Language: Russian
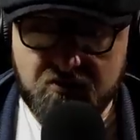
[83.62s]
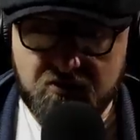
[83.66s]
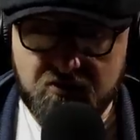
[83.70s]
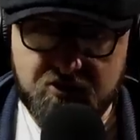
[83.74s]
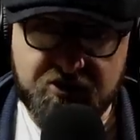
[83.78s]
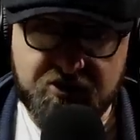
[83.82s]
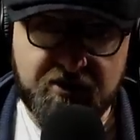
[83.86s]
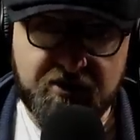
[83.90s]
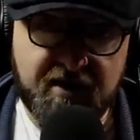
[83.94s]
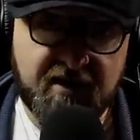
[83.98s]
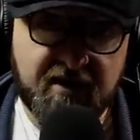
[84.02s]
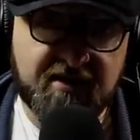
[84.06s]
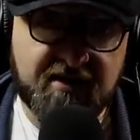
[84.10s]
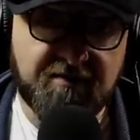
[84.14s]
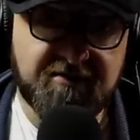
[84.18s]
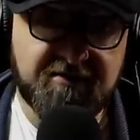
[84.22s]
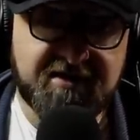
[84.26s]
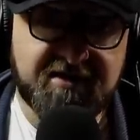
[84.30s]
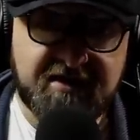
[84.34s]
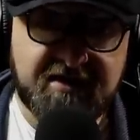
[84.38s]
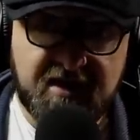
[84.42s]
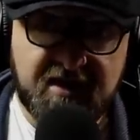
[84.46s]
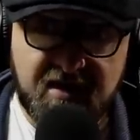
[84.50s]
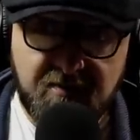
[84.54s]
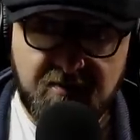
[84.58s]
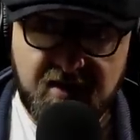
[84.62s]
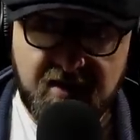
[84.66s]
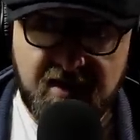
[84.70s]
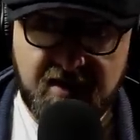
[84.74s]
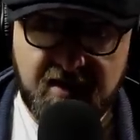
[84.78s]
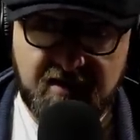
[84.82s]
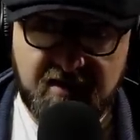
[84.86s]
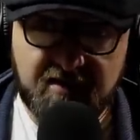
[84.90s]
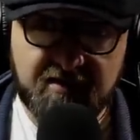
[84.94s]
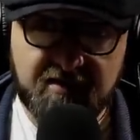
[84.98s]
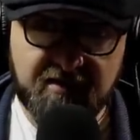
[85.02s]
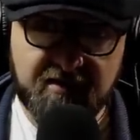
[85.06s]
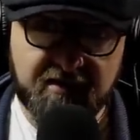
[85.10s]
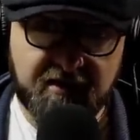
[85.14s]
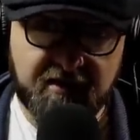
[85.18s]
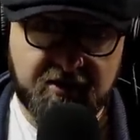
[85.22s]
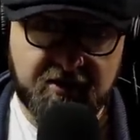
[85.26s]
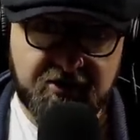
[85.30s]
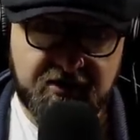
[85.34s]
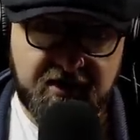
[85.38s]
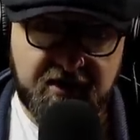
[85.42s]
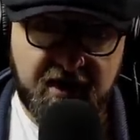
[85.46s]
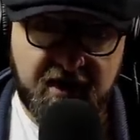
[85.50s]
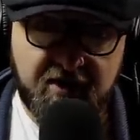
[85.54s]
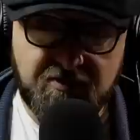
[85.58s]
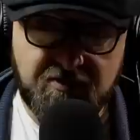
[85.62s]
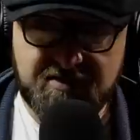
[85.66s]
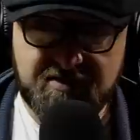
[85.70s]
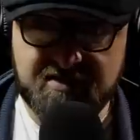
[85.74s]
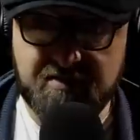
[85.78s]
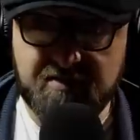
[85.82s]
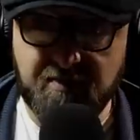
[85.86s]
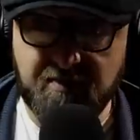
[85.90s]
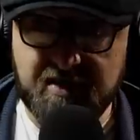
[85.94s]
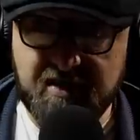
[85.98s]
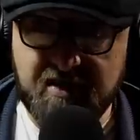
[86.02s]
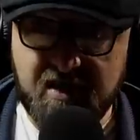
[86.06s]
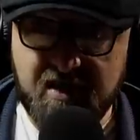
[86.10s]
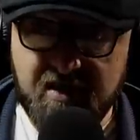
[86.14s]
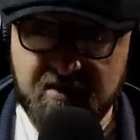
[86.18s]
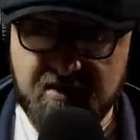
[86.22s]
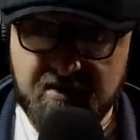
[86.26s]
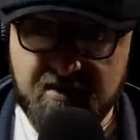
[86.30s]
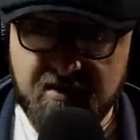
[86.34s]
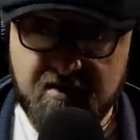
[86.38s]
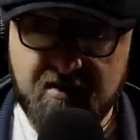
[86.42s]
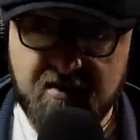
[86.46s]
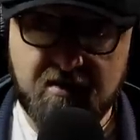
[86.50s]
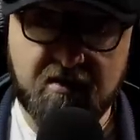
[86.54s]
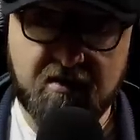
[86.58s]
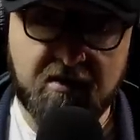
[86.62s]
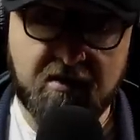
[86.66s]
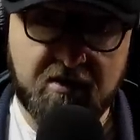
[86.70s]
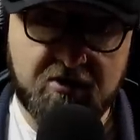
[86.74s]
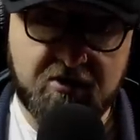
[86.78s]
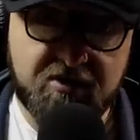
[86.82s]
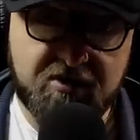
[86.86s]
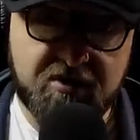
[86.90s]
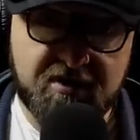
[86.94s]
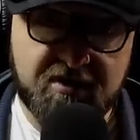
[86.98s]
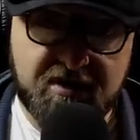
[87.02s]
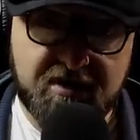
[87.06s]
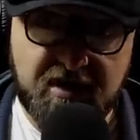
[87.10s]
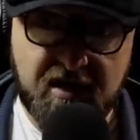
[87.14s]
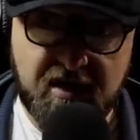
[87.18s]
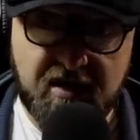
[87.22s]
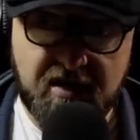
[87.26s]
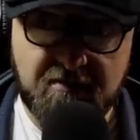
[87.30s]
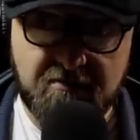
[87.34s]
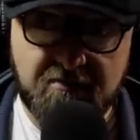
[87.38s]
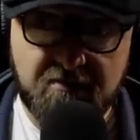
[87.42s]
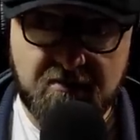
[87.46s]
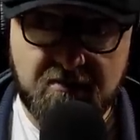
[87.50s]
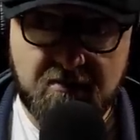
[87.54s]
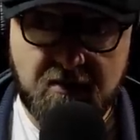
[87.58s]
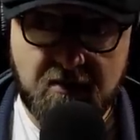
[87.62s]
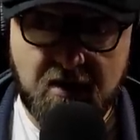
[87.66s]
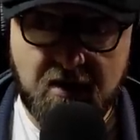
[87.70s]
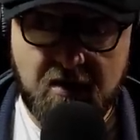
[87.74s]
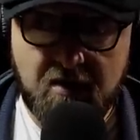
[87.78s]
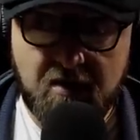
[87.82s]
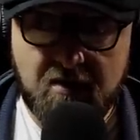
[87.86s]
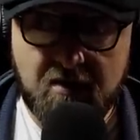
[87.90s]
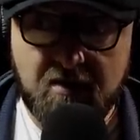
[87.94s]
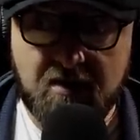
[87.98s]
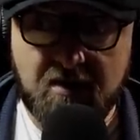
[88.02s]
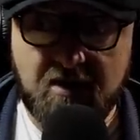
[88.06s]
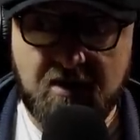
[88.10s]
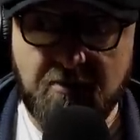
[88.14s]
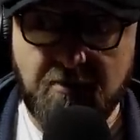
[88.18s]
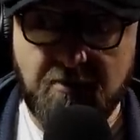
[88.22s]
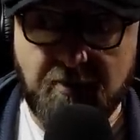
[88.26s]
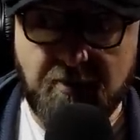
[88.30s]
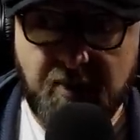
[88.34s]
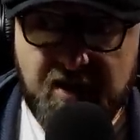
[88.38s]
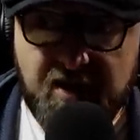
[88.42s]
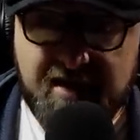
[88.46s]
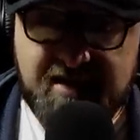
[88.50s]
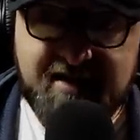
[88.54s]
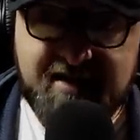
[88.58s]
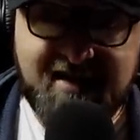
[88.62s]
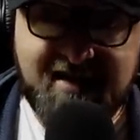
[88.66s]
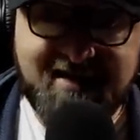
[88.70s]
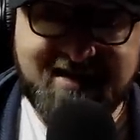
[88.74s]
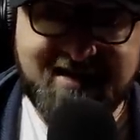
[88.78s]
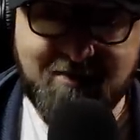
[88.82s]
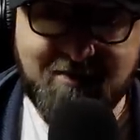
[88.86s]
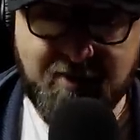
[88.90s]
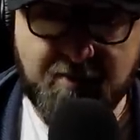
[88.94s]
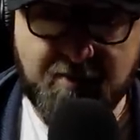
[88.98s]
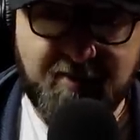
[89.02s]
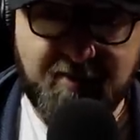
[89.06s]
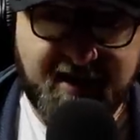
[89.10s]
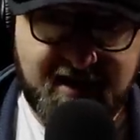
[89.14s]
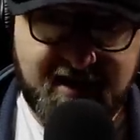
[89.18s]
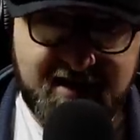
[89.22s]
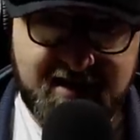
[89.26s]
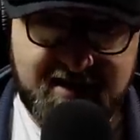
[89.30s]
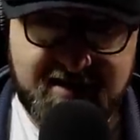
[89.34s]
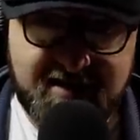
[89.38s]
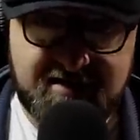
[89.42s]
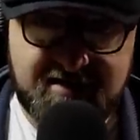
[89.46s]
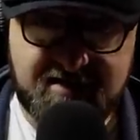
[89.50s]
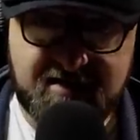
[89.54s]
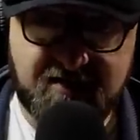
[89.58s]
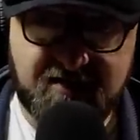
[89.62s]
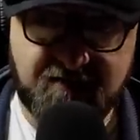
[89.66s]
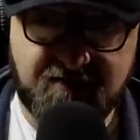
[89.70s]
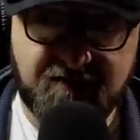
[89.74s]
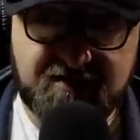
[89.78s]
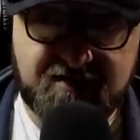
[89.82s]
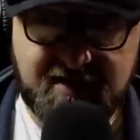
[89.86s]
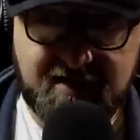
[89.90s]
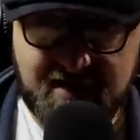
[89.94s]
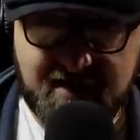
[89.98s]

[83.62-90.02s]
тут же рядом с ними награждают Симонян и же с ней. Компания для пропагандистов